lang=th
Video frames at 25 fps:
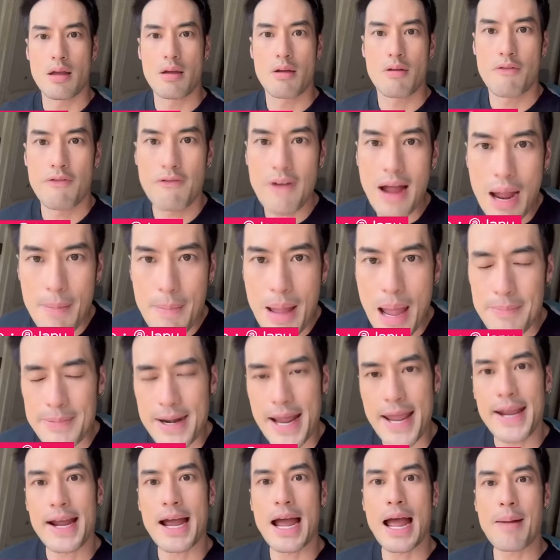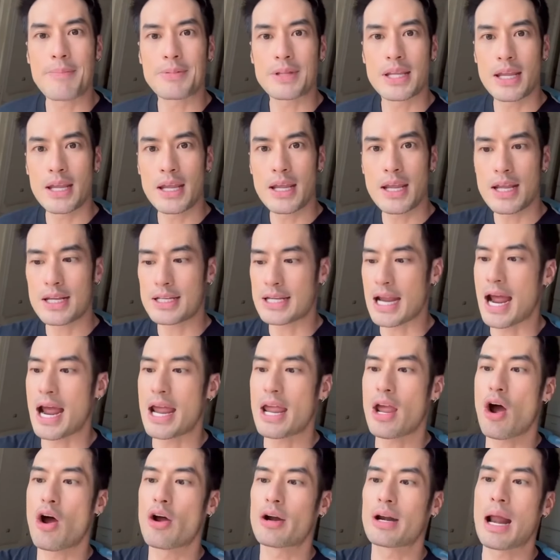ฝ้าแบบไหนครับ ที่ใช้ออ
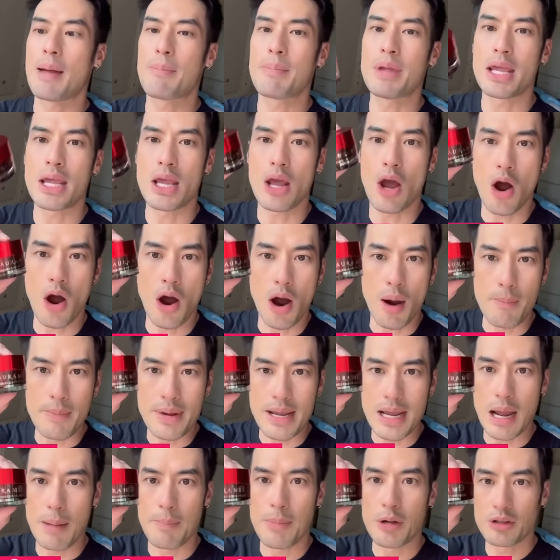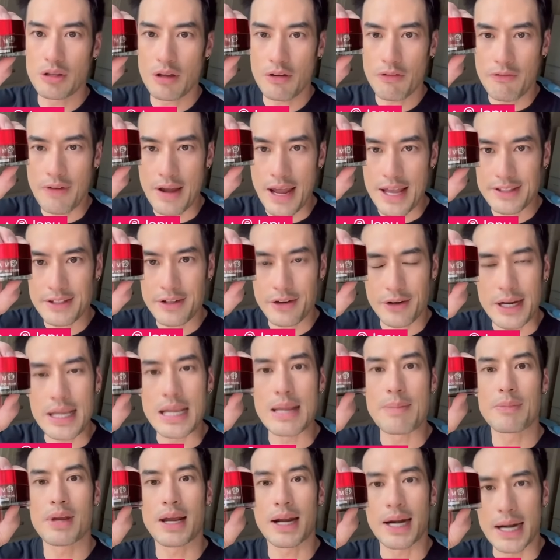ร่ามีออเมียบิวตี้เฟสครีม
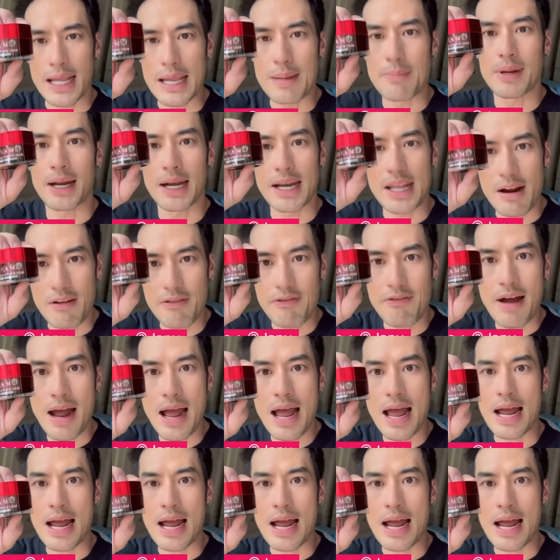ครีมเคลียร์ฝ้า